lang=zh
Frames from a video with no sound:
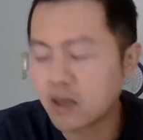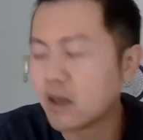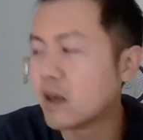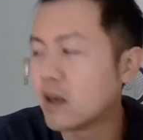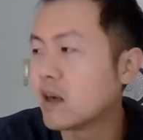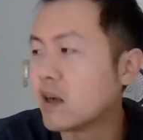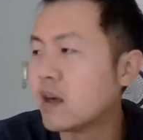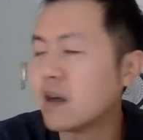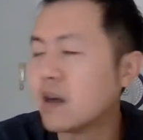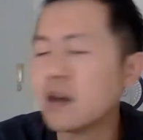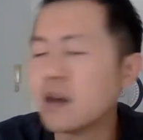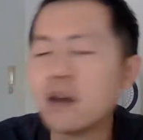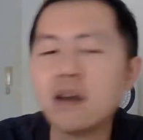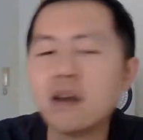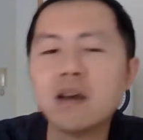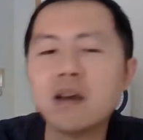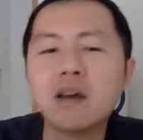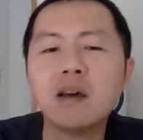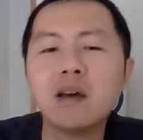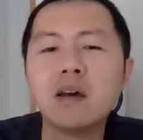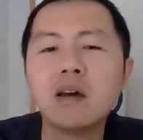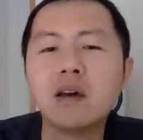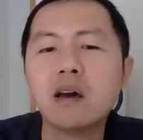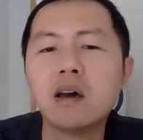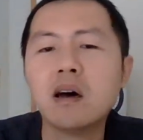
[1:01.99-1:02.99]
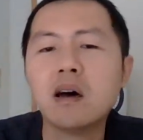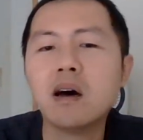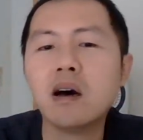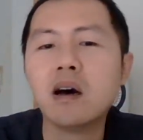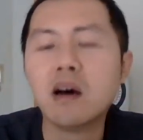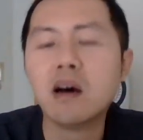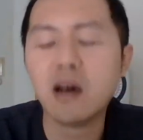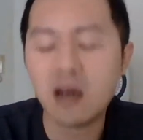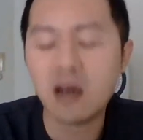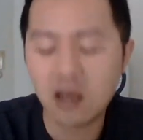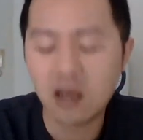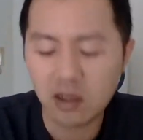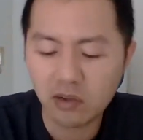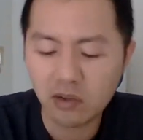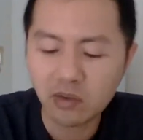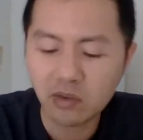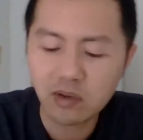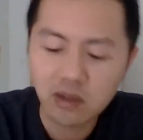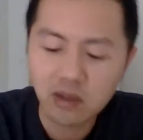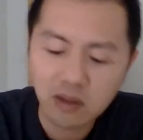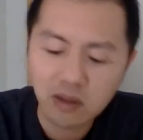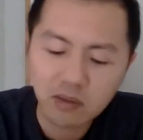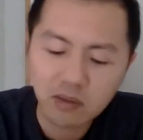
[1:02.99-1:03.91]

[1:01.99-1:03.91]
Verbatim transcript: 啊啊！很多在